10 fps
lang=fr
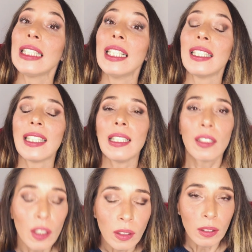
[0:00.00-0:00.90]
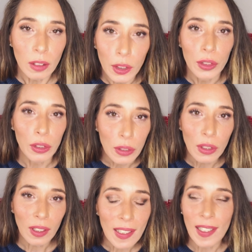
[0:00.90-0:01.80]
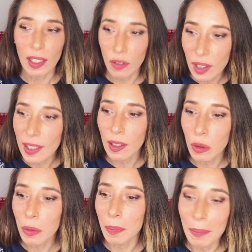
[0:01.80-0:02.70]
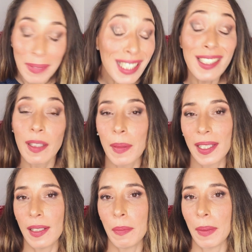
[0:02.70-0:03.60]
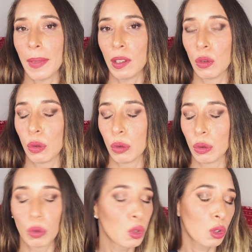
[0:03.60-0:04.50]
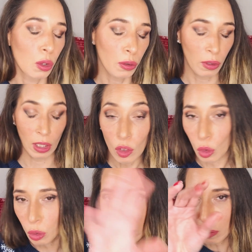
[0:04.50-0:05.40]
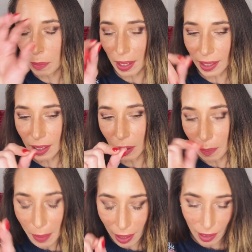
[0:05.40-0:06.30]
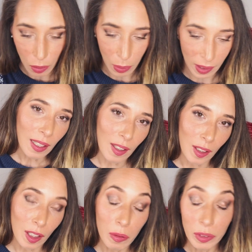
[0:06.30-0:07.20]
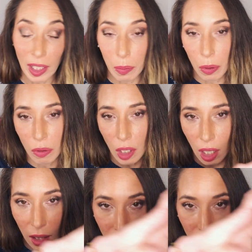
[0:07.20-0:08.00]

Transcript: il était temps que je sorte cette vidéo, mais il s'est passé pas mal de, choses dont je vais vous parler euh, par la suite. Euh, comme vous avez pu le voir euh,